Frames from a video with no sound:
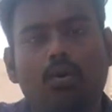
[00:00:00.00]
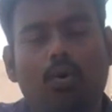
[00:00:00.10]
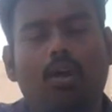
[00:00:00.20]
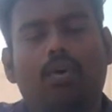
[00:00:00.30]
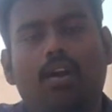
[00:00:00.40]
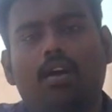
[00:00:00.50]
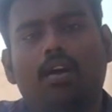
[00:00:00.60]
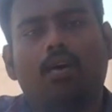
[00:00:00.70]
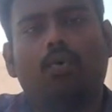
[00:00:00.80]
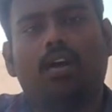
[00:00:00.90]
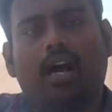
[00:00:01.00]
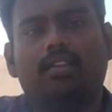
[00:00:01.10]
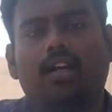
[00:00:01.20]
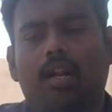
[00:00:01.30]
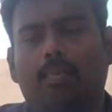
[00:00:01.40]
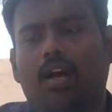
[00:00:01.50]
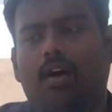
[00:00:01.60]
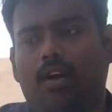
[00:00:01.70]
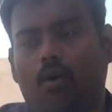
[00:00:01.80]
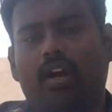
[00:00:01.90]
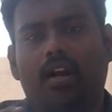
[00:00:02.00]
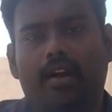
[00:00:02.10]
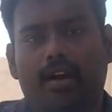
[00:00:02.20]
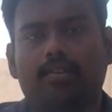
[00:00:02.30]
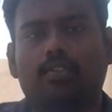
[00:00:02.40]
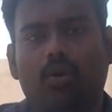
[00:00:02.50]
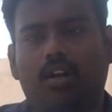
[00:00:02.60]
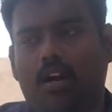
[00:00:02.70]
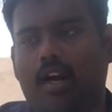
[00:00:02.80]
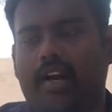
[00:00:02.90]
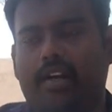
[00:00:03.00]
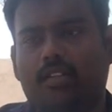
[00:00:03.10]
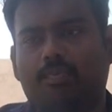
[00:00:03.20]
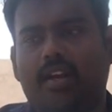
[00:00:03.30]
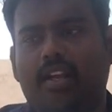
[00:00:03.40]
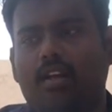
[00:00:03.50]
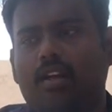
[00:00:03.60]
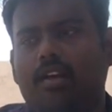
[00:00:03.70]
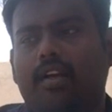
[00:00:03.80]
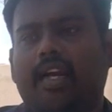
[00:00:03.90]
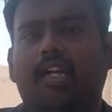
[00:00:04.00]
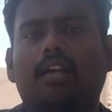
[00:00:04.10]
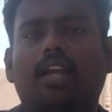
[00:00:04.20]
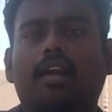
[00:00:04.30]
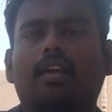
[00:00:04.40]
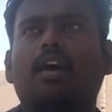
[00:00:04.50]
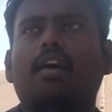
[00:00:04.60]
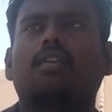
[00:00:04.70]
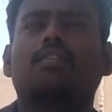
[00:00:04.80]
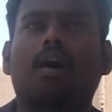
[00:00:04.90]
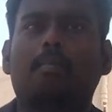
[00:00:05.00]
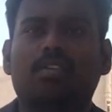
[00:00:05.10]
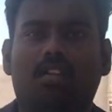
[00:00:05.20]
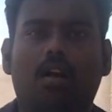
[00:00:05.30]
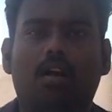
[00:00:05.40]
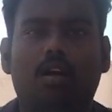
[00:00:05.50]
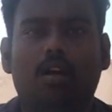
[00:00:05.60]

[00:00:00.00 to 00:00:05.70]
ஒரு ஒரு ஒரு கருத்து கணிப்பில் அவர் அவங்க என்ன எடுத்து சொல்லியிருக்காங்கன்னா டேட்டாஸ் படி கிட்டத்தட்ட எட்டாயிரத்தி ஐம்பத்தி நாலு